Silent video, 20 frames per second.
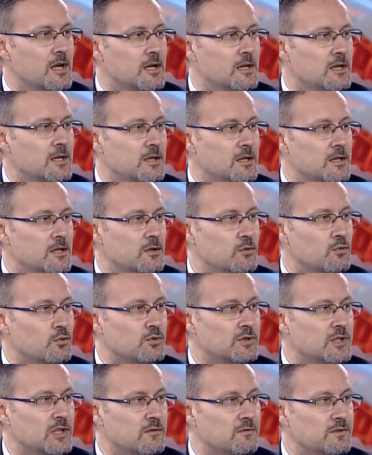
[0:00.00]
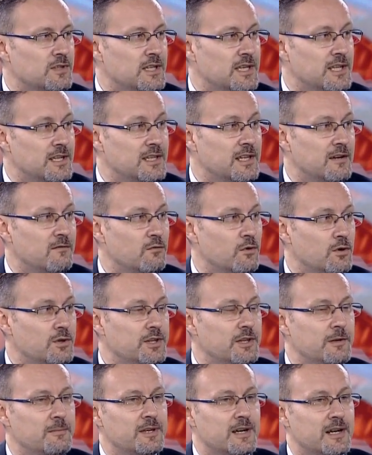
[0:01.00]
e, kur tarafında yeniden
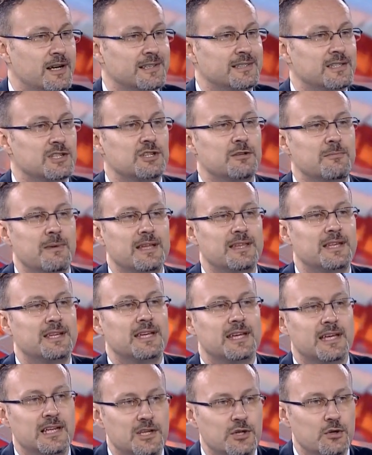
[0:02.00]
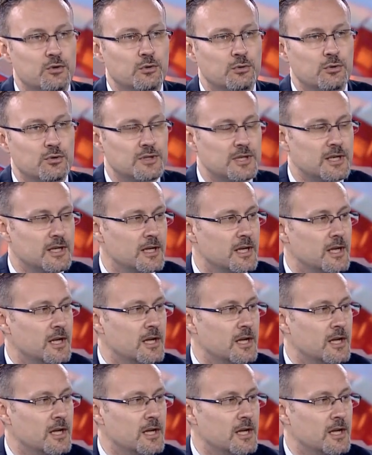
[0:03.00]
volatilite bir artışı meydana gelecek olursa